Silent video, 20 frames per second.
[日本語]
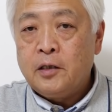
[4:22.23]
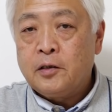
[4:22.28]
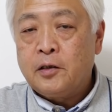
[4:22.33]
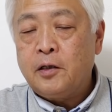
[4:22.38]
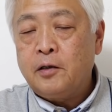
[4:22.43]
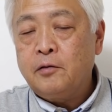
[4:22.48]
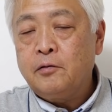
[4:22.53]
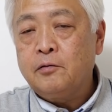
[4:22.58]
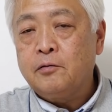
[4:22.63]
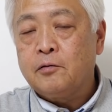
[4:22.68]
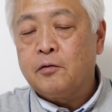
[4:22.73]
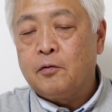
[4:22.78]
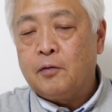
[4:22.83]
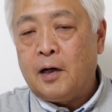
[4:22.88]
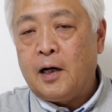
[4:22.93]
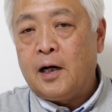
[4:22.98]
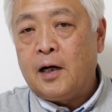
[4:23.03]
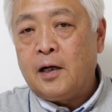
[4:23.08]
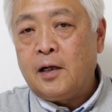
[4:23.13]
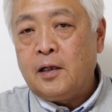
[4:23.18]
ていうの
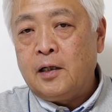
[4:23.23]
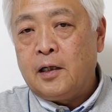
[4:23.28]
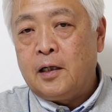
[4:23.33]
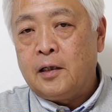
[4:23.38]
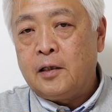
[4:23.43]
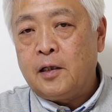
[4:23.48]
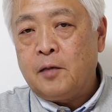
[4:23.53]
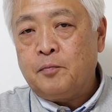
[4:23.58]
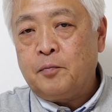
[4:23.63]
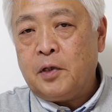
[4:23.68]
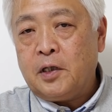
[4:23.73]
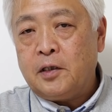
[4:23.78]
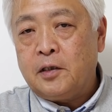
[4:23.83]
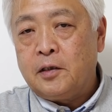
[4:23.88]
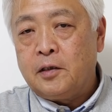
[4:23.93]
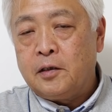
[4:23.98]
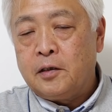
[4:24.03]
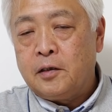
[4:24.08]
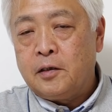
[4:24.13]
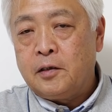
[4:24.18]
は、やっぱ
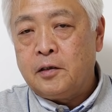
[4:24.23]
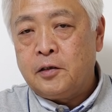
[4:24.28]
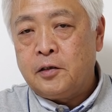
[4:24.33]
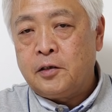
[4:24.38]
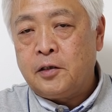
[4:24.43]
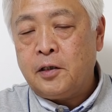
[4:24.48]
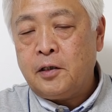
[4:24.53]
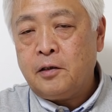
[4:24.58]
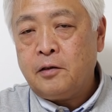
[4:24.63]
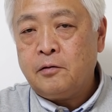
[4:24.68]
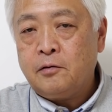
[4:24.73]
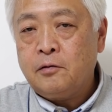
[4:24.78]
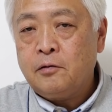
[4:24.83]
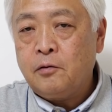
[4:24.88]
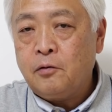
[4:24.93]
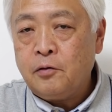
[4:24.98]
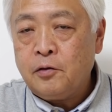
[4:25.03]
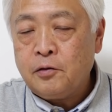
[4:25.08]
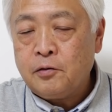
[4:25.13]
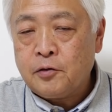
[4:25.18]
り
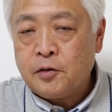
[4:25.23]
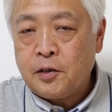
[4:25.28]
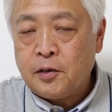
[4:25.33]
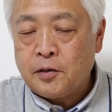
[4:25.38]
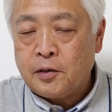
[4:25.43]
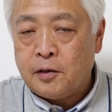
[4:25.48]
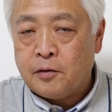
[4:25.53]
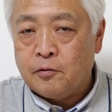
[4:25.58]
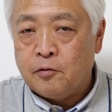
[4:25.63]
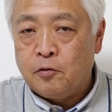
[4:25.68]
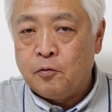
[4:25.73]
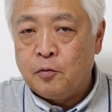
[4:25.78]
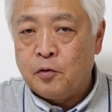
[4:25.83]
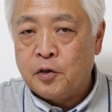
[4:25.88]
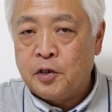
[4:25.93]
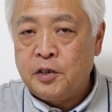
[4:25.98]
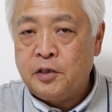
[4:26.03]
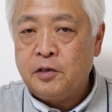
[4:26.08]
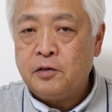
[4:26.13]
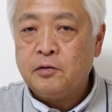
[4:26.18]
シェールオイル生産の方
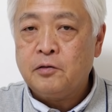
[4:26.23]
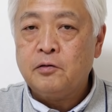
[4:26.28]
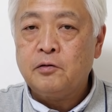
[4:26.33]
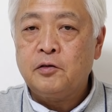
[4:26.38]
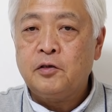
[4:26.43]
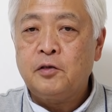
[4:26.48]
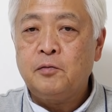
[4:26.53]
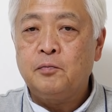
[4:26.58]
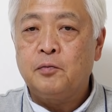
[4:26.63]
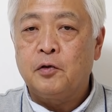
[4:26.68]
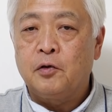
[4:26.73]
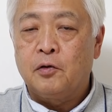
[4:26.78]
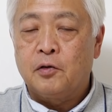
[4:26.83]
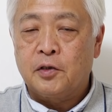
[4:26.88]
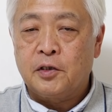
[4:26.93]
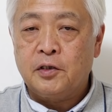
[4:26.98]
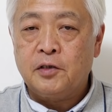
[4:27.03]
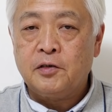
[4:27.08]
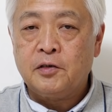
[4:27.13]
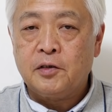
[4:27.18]
も技術進歩、
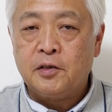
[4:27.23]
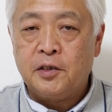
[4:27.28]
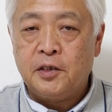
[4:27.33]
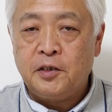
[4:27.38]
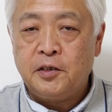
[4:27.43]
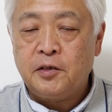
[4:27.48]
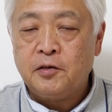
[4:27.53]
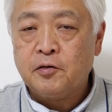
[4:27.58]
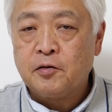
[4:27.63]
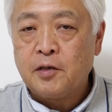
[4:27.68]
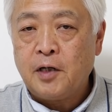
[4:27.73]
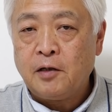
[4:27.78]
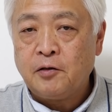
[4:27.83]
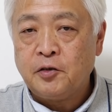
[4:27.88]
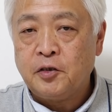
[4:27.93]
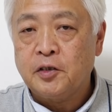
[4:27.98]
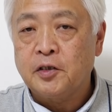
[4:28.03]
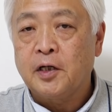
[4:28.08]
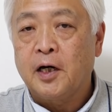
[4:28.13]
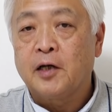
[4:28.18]
技術革
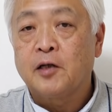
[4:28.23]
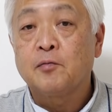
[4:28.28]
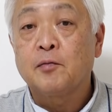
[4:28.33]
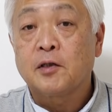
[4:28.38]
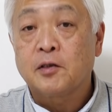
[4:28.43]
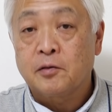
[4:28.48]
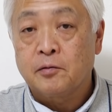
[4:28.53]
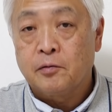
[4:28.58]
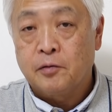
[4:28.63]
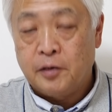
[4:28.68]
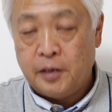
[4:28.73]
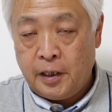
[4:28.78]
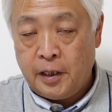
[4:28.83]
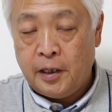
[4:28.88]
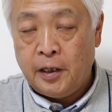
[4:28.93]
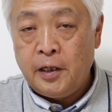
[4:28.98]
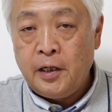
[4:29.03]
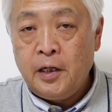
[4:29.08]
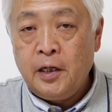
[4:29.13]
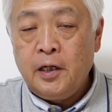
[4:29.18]
新がありますの
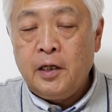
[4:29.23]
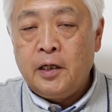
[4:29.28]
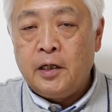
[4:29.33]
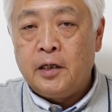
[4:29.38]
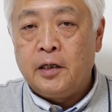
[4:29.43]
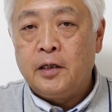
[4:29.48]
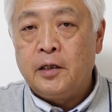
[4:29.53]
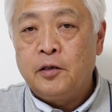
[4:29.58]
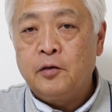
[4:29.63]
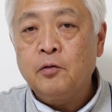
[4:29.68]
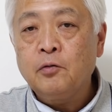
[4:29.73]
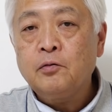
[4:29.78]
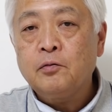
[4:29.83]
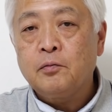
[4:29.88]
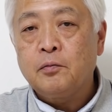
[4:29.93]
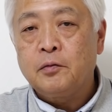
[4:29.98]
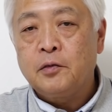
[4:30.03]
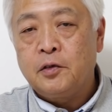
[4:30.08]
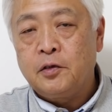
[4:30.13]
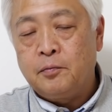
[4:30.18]
で、
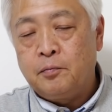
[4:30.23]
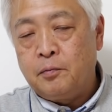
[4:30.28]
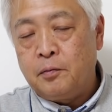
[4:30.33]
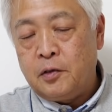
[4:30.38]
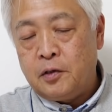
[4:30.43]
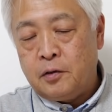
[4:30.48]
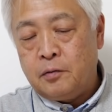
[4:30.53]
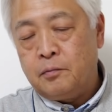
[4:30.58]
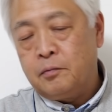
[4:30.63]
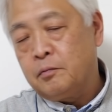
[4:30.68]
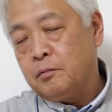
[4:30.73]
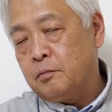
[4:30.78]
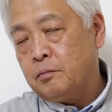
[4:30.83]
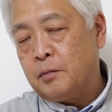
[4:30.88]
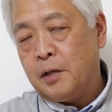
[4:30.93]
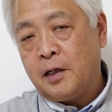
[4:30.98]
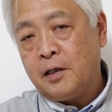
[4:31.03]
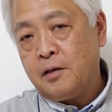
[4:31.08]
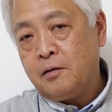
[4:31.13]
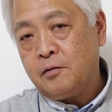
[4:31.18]

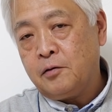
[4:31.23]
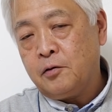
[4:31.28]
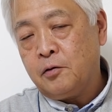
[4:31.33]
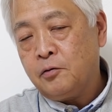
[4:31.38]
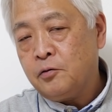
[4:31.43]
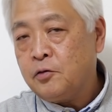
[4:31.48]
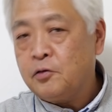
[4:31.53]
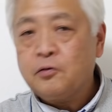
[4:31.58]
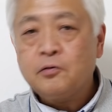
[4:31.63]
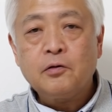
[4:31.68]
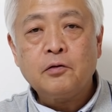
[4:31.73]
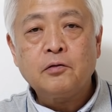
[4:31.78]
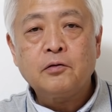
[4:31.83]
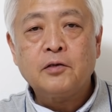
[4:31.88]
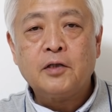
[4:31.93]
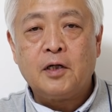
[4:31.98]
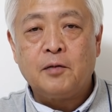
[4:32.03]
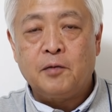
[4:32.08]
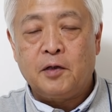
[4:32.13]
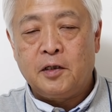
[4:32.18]
バレル40ドル
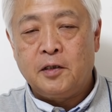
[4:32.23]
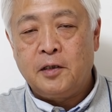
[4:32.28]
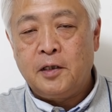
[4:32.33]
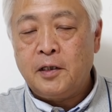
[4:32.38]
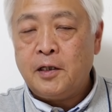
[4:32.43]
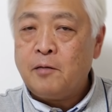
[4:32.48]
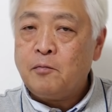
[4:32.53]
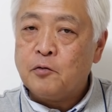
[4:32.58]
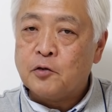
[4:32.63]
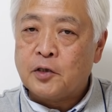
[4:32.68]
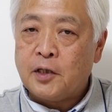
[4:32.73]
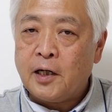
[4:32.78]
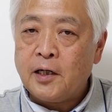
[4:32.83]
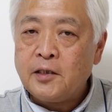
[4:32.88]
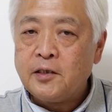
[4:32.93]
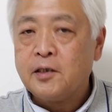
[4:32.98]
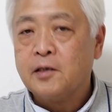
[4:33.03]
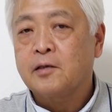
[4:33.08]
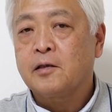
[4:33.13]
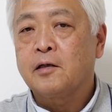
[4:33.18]
ぐらいまで値段も下
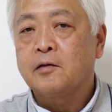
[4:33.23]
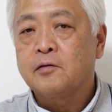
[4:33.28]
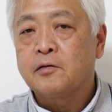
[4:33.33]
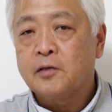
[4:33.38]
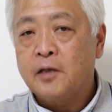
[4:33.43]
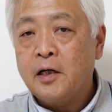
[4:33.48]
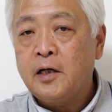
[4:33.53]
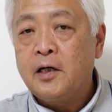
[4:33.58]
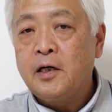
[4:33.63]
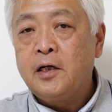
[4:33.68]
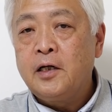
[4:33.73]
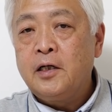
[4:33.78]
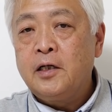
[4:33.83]
がっちゃったんですね。